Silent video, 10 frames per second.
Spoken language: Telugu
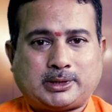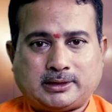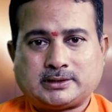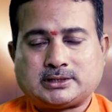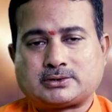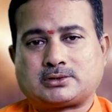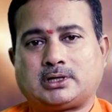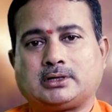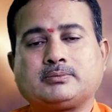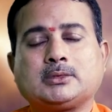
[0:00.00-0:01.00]

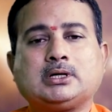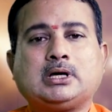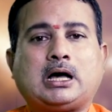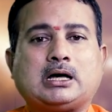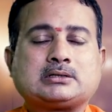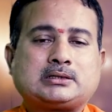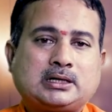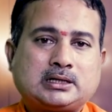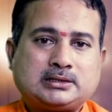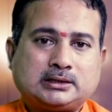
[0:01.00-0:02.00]
ప్రవేశిస్తున్నాడు హస్త
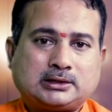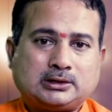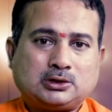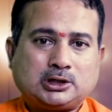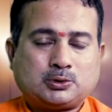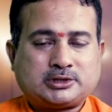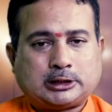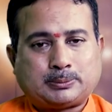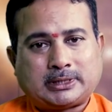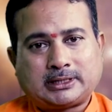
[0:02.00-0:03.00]
నక్షత్రంలోనే
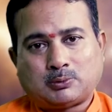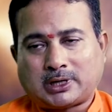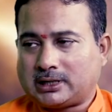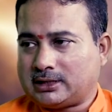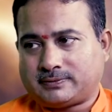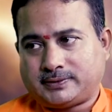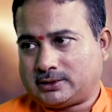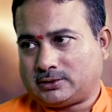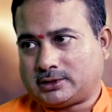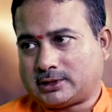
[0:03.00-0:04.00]
వచ్చినప్పటికీ వన్ అండ్ హాఫ్
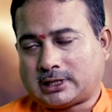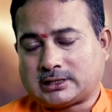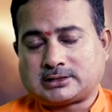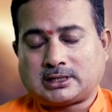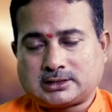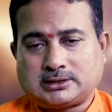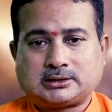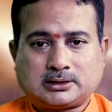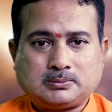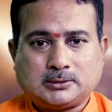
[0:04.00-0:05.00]
ఇయర్ ఉంటాడు హస్త
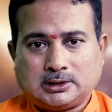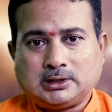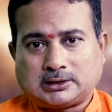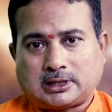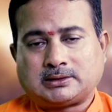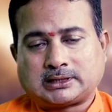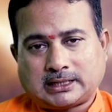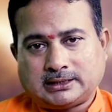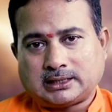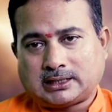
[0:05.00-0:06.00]
నక్షత్రం తర్వాత
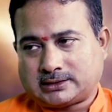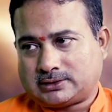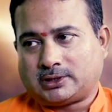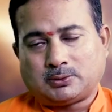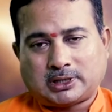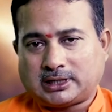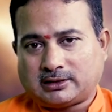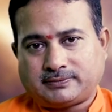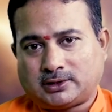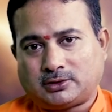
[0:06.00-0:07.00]
కన్యారాశిలోనే వన్ అండ్
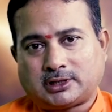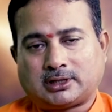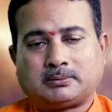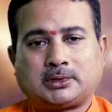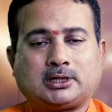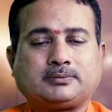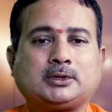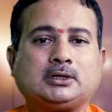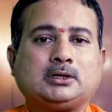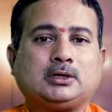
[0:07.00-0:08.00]
హాఫ్ ఇయర్ ఉంటాడు అనమాట
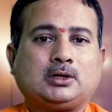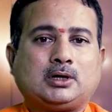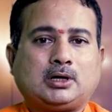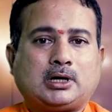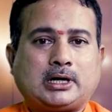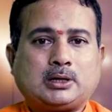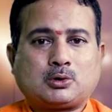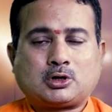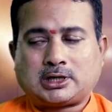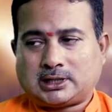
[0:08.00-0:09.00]
అంటే
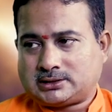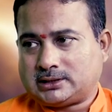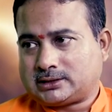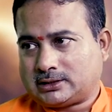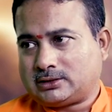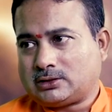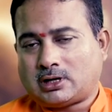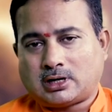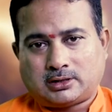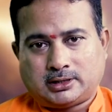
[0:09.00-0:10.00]
ఒక్కొక్క నక్షత్రంలో
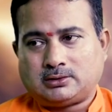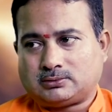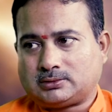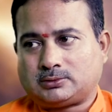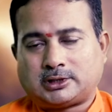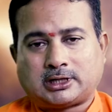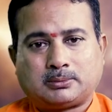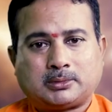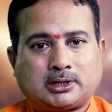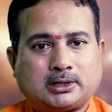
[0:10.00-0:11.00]
ఆరు నెలలు
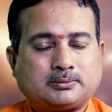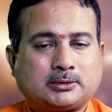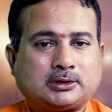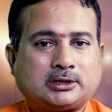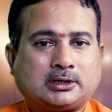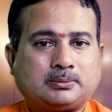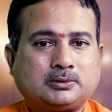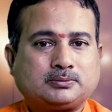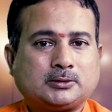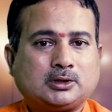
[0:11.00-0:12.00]
ఉంటాడనమాట దాదాపు